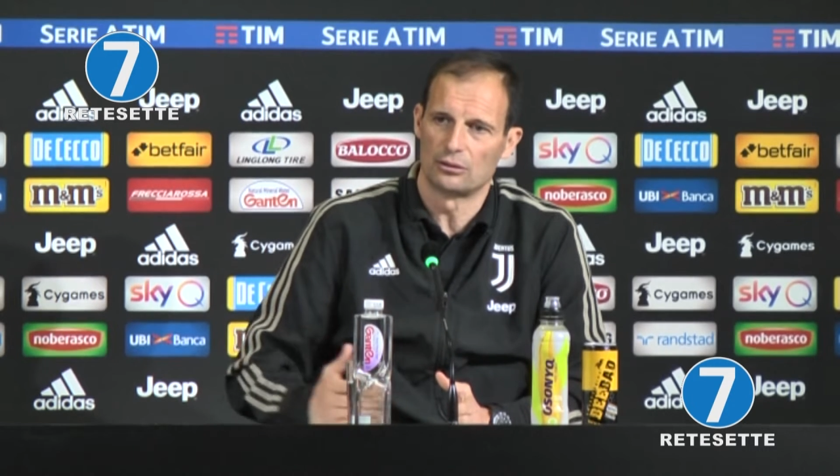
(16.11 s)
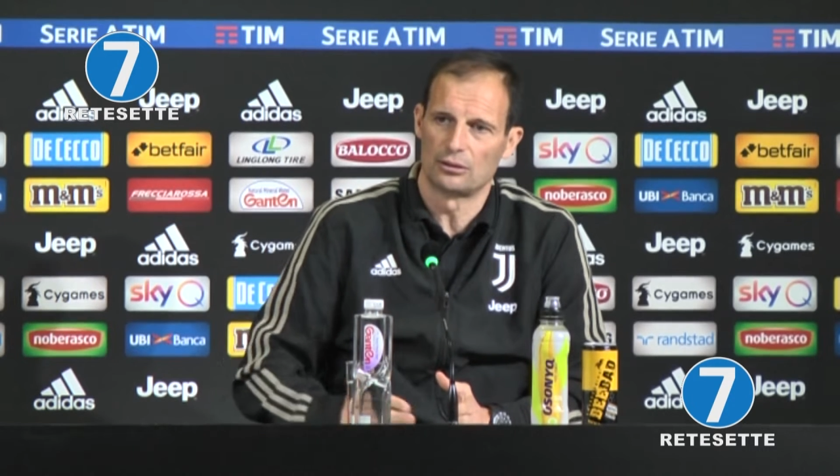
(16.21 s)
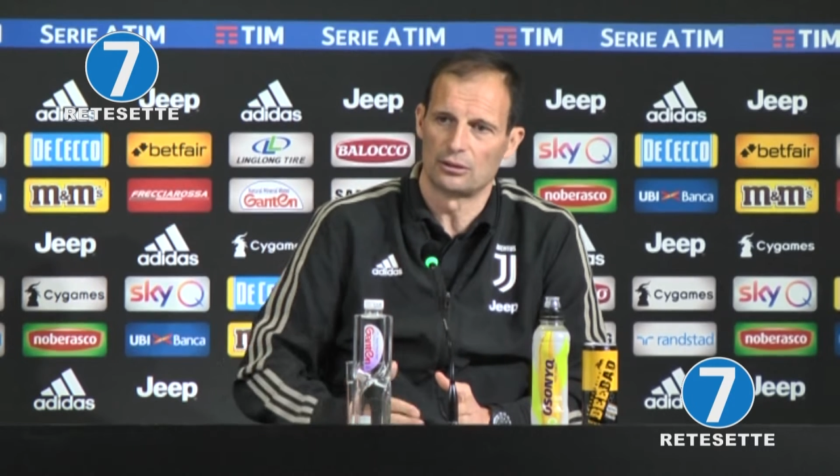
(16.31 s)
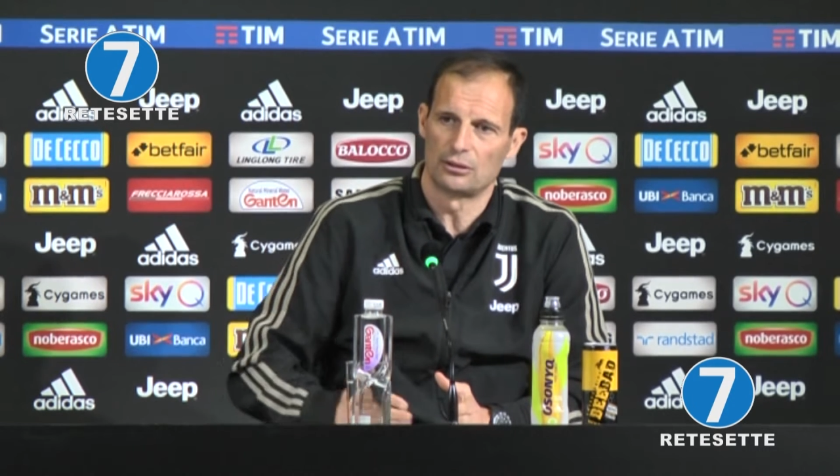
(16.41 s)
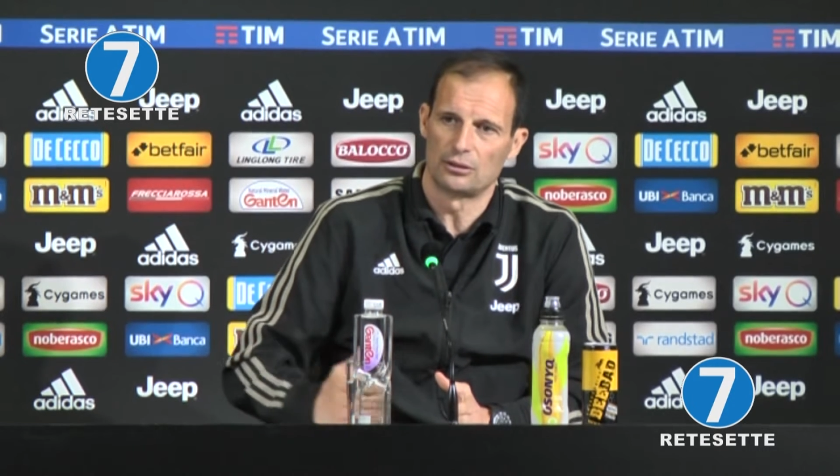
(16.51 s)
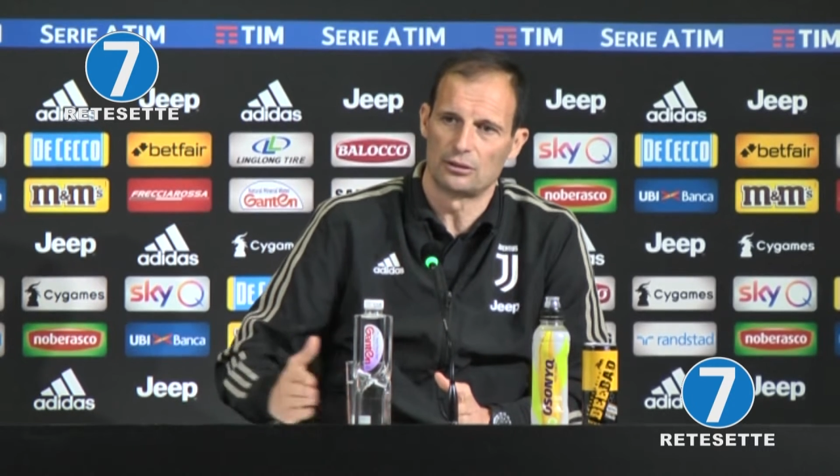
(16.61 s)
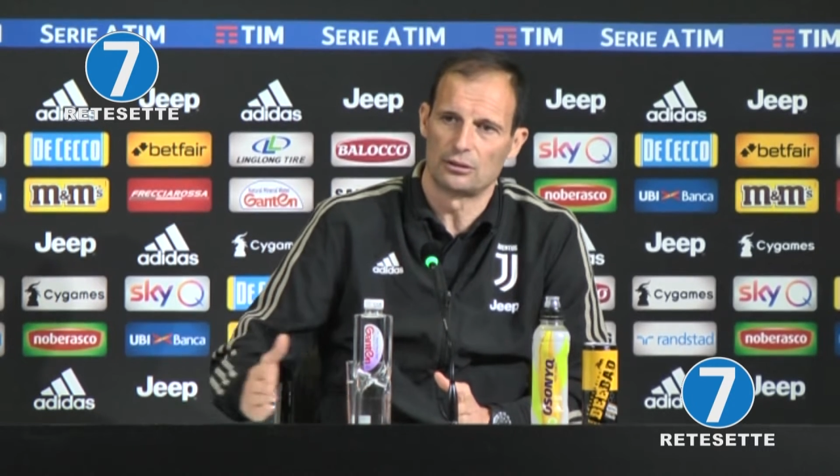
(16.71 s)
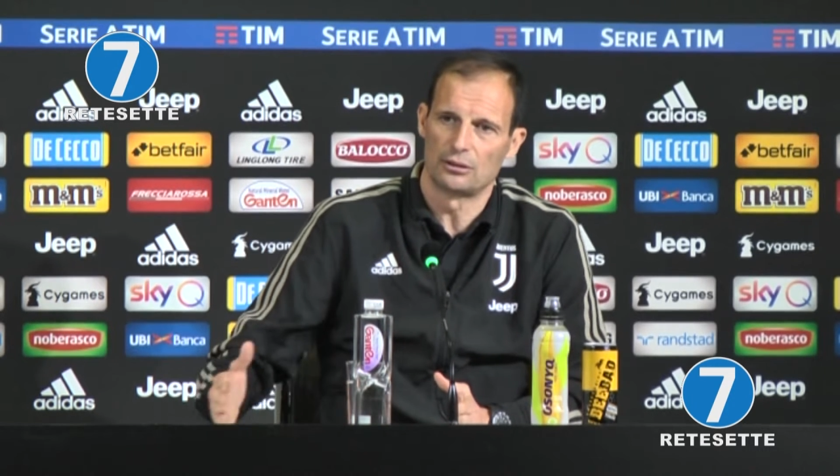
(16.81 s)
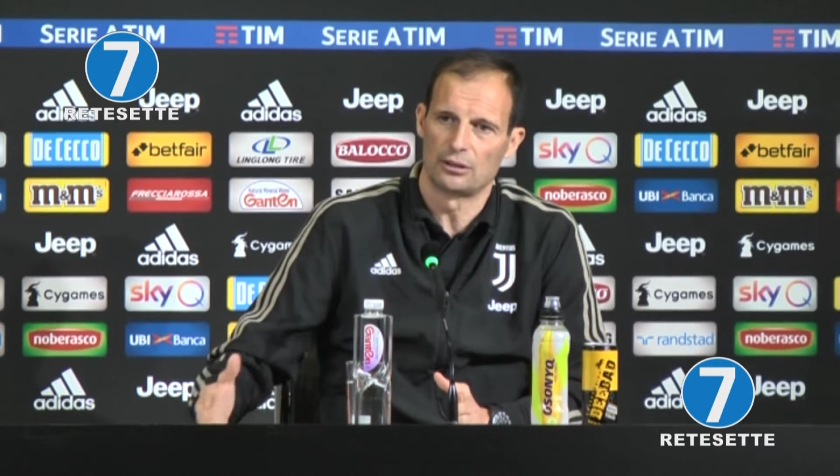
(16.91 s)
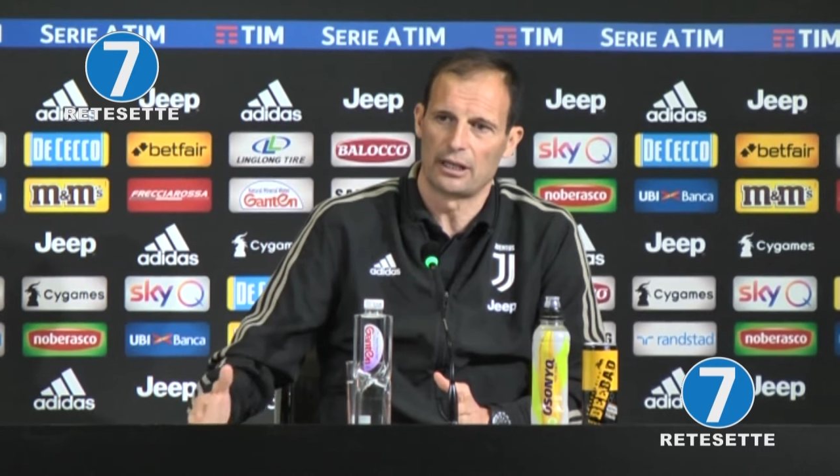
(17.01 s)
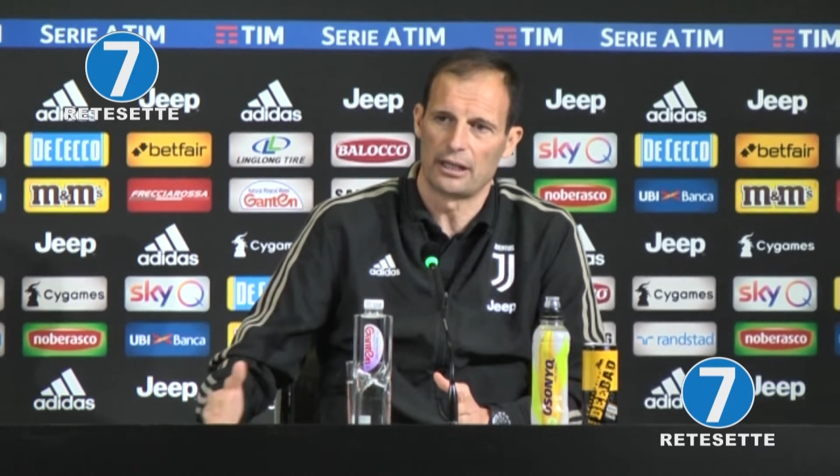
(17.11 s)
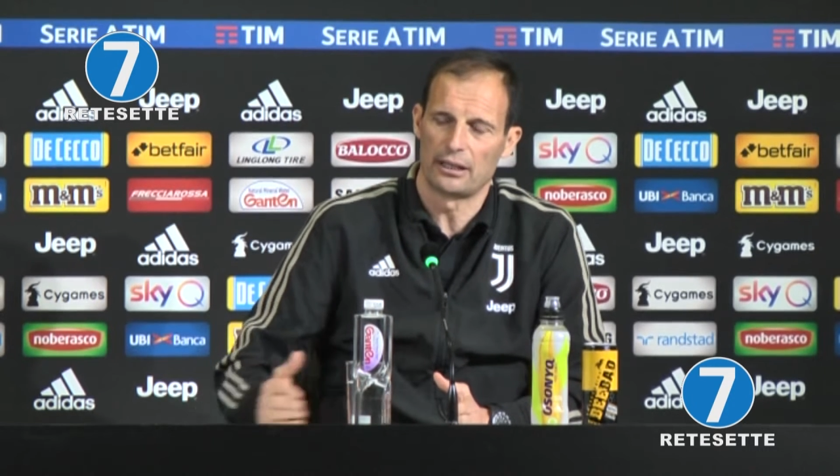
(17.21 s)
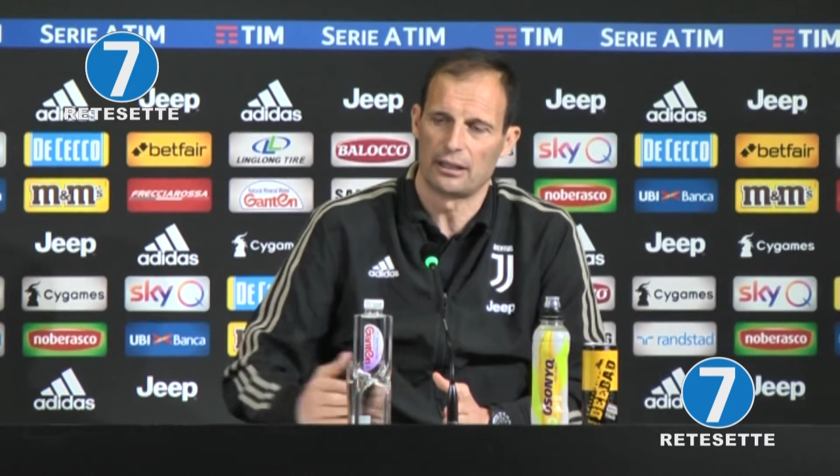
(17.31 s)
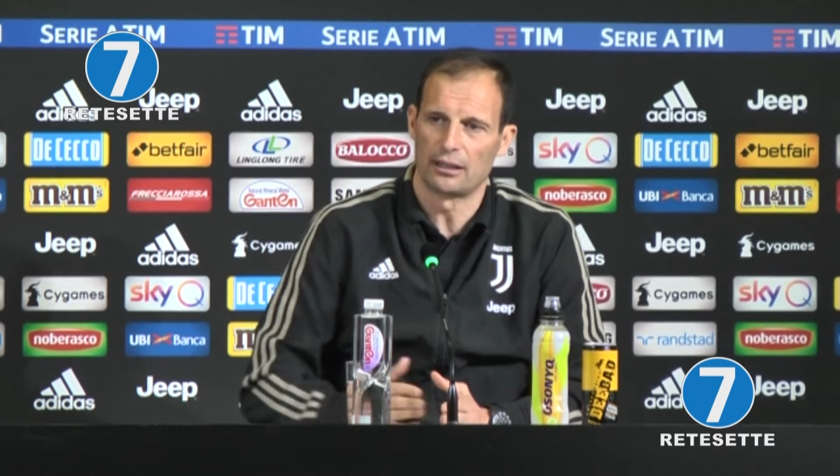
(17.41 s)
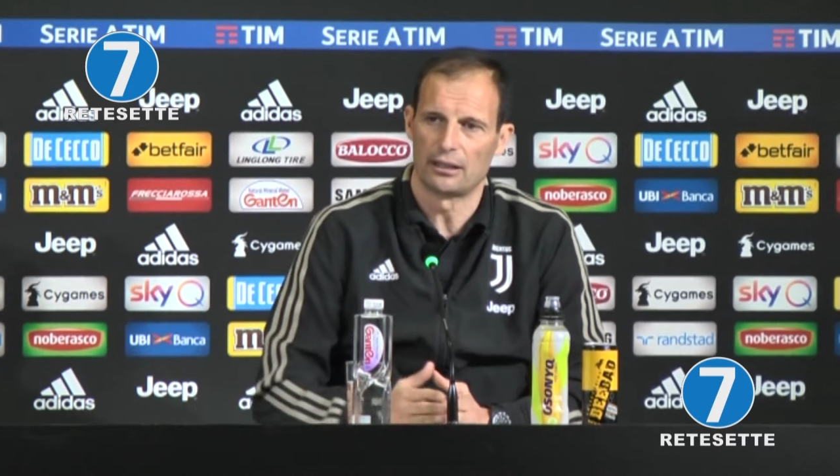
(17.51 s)
Eh,
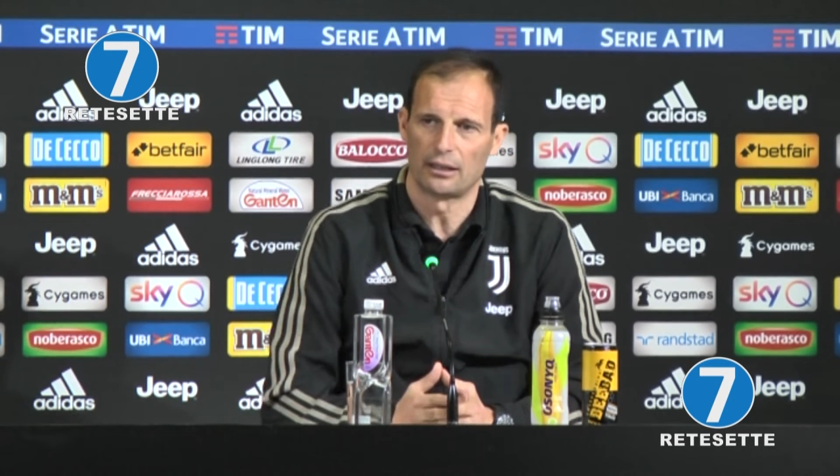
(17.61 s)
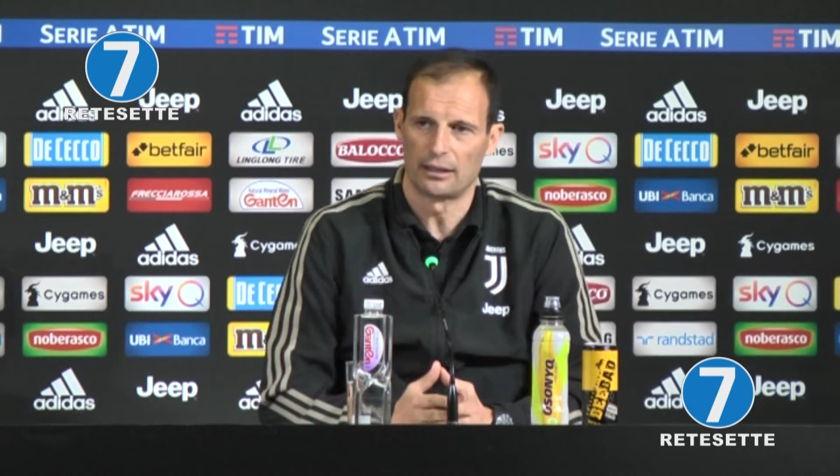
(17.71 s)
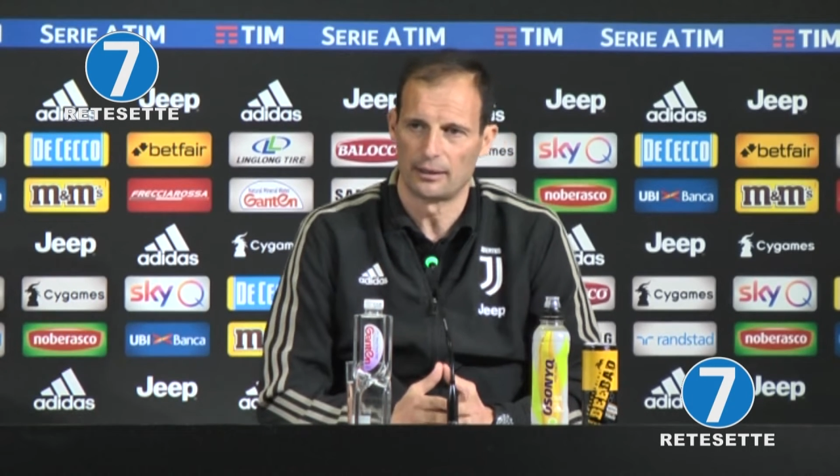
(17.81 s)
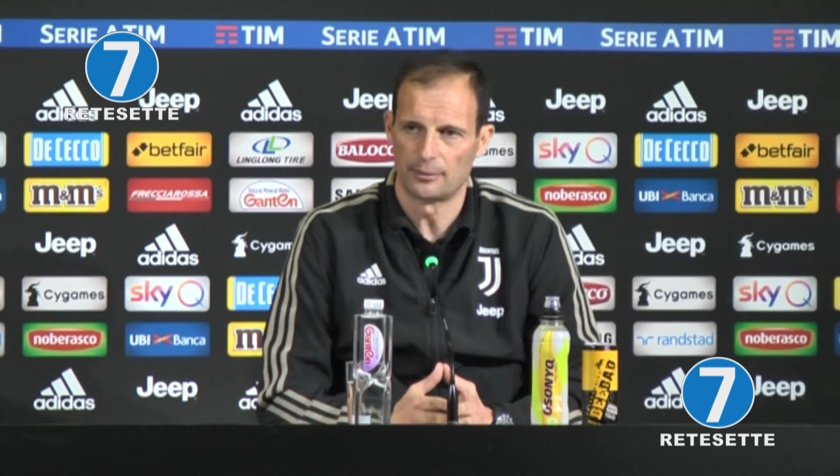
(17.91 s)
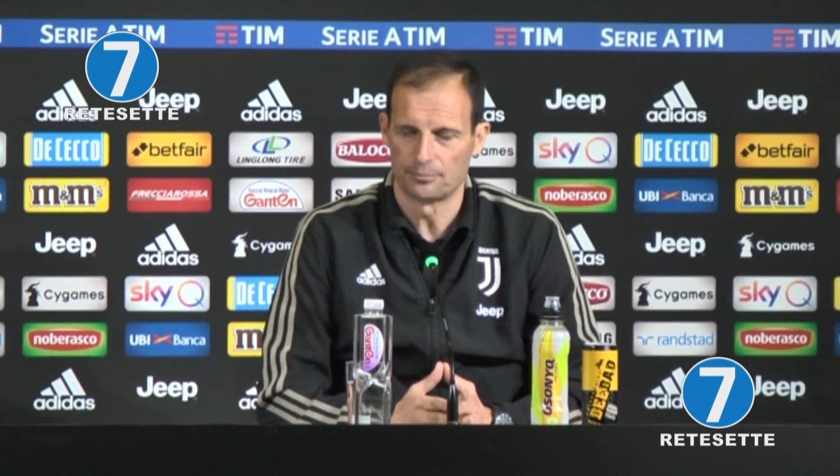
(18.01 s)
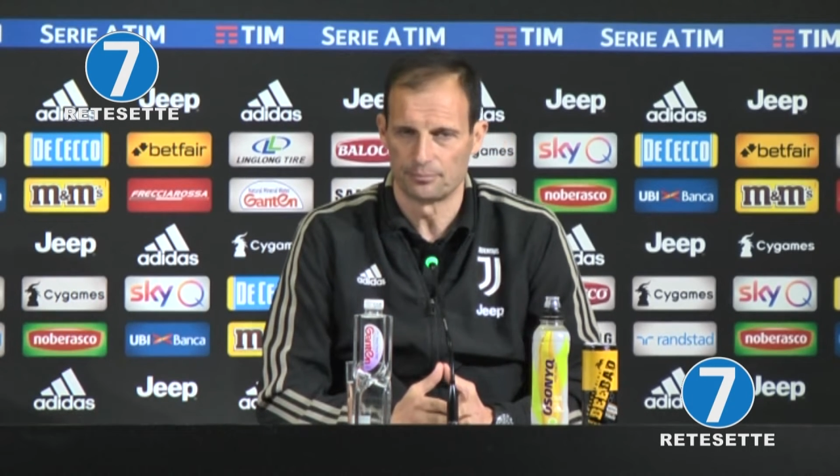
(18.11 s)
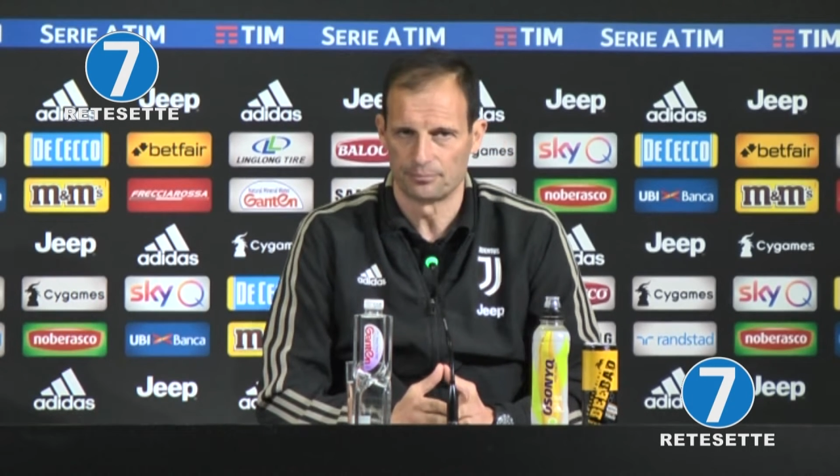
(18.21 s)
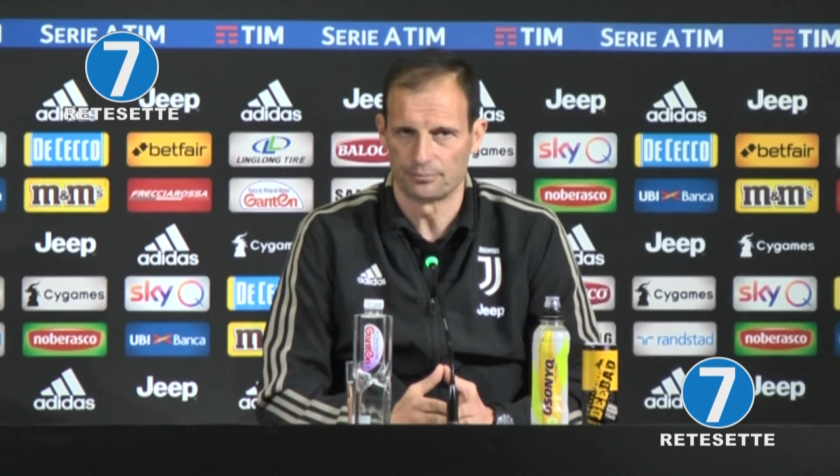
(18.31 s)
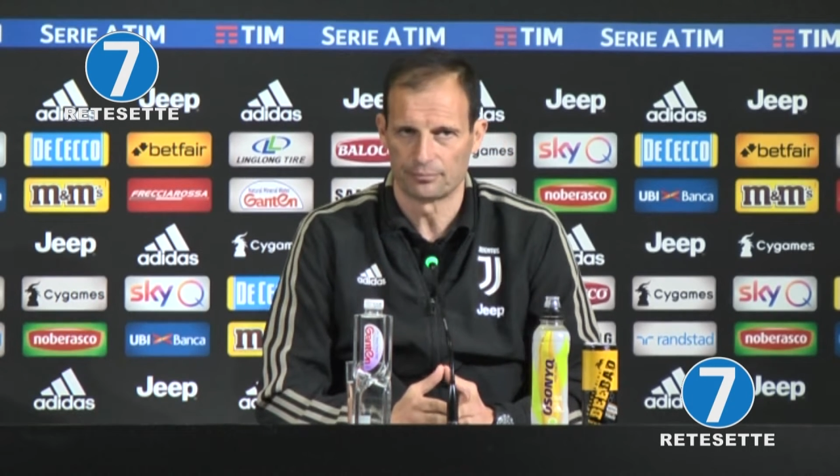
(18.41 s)
direi la, mm,